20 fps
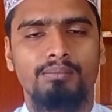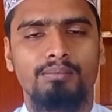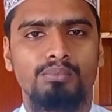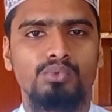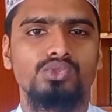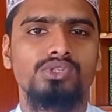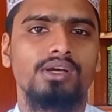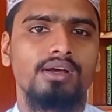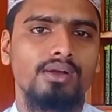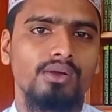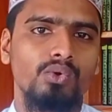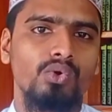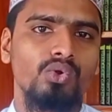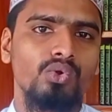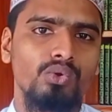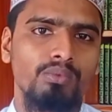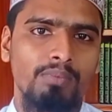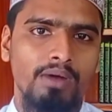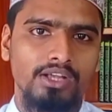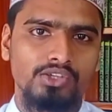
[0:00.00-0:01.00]
পূজা
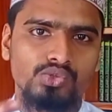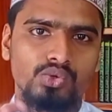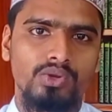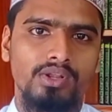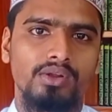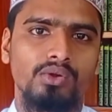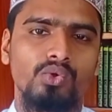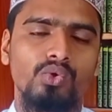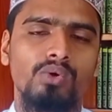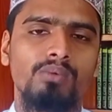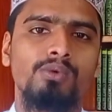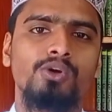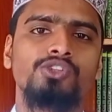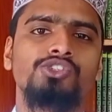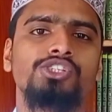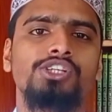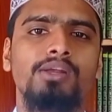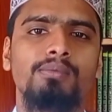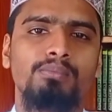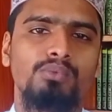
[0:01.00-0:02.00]
গরুর বাছুরের
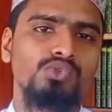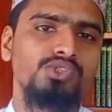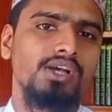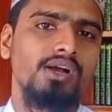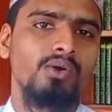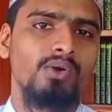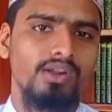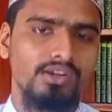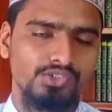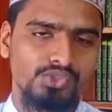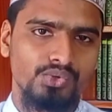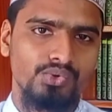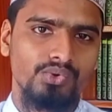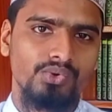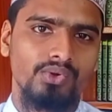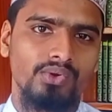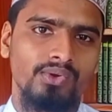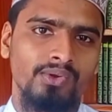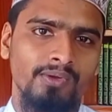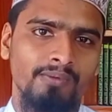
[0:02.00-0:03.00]
গোবৎসের পূজা করা শুরু
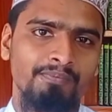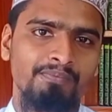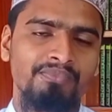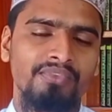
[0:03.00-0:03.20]
করলো